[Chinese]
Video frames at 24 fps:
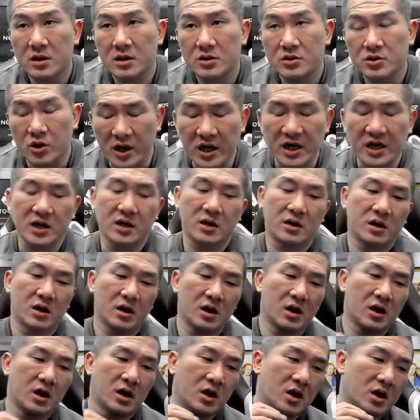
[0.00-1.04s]
所以，
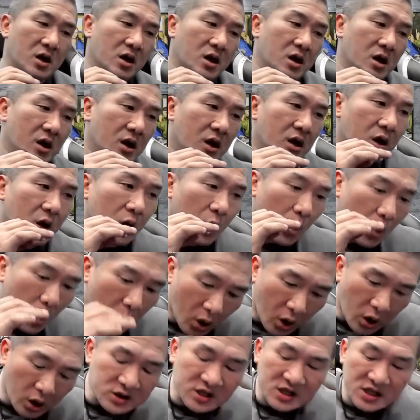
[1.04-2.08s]

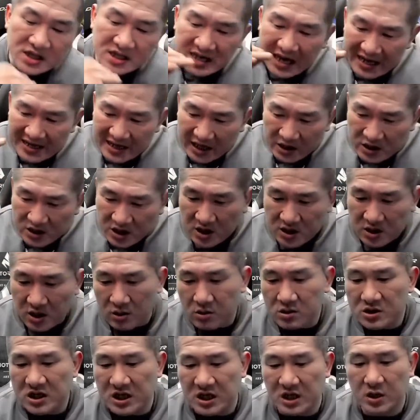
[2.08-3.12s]
我是看到这个
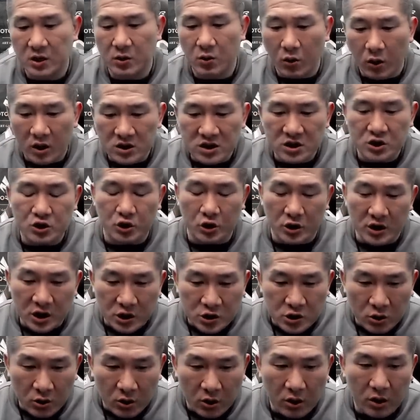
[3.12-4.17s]
东西，我是觉得
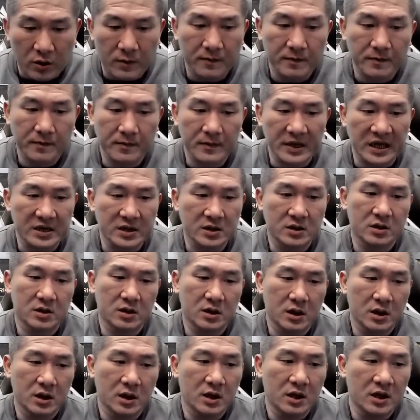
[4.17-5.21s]
说，
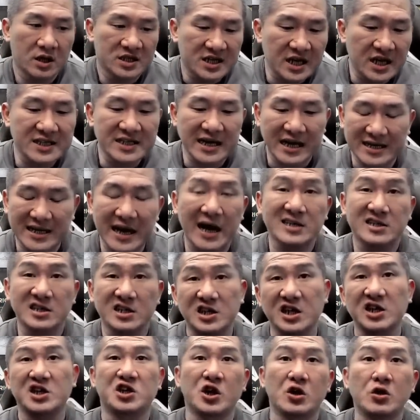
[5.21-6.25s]
现在大家是
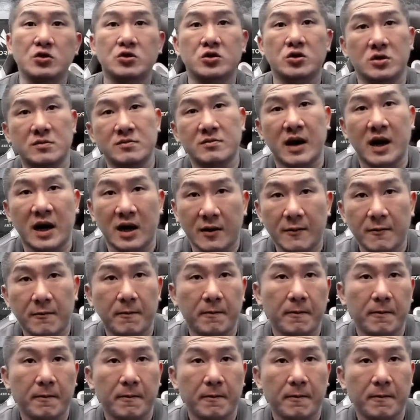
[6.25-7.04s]
地球村嘛。